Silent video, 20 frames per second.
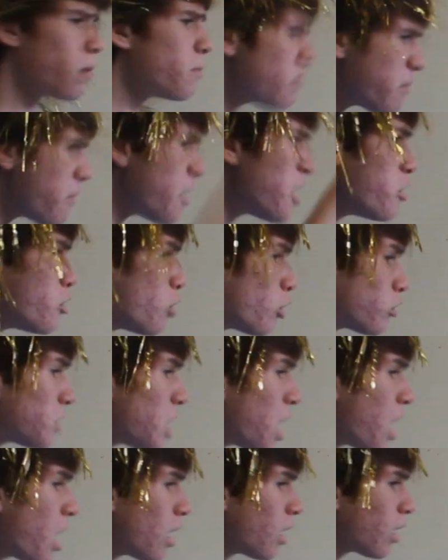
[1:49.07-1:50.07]
¿Cuál bebé,
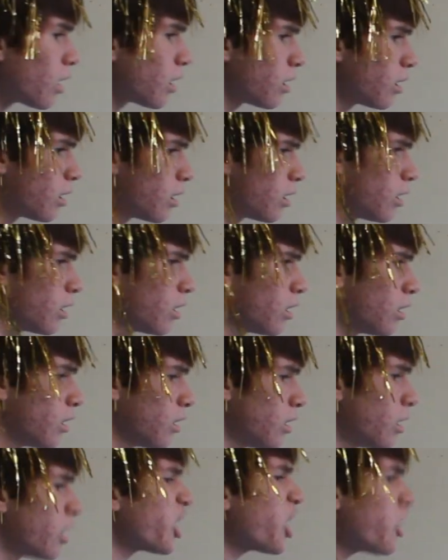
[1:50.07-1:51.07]
idiota?
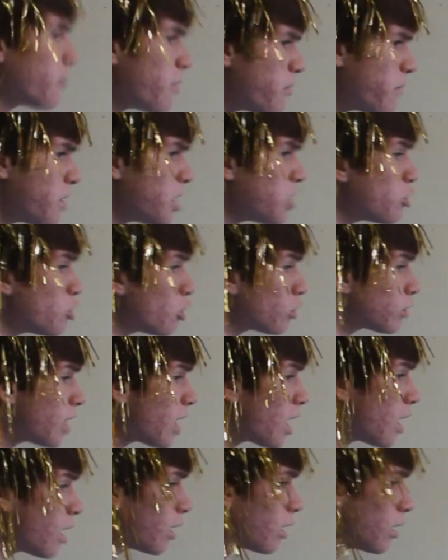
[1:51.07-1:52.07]
¿Qué bebé,
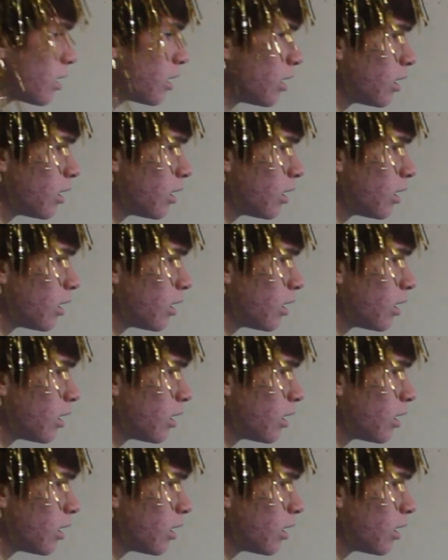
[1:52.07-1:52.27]
idiota?